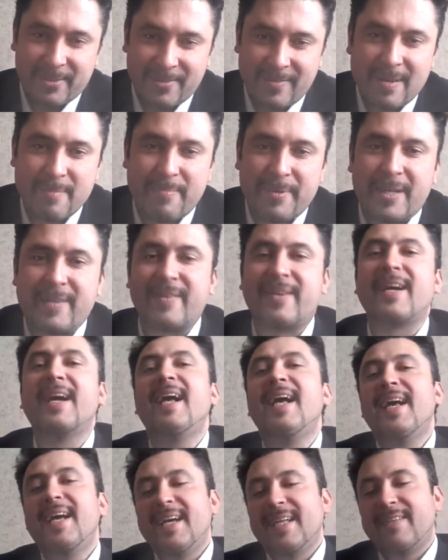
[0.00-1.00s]
Ну, во-первых,
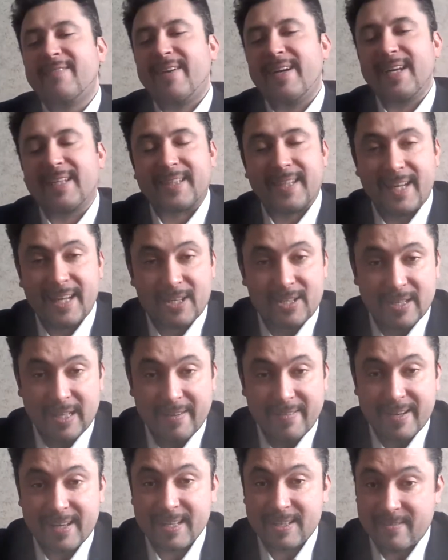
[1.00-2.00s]
двоих-троих
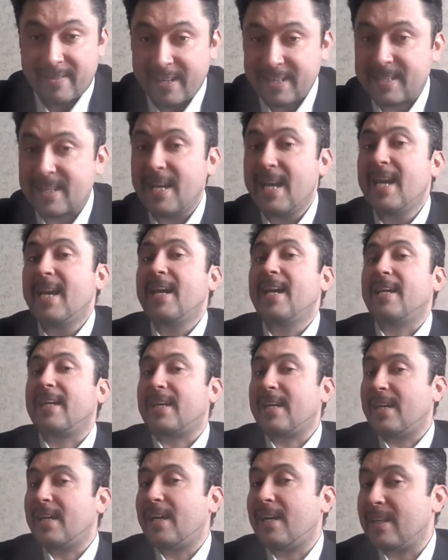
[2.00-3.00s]
человек из вас
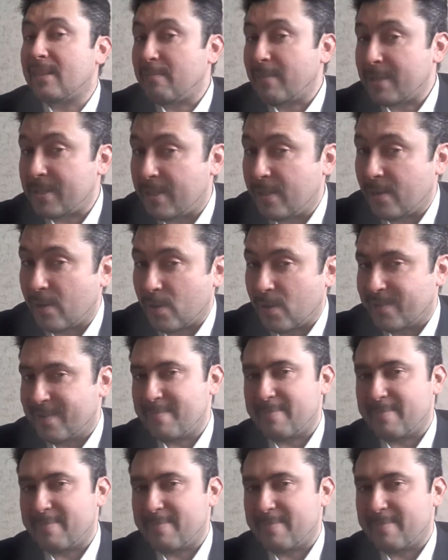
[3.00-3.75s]
я отмассирую.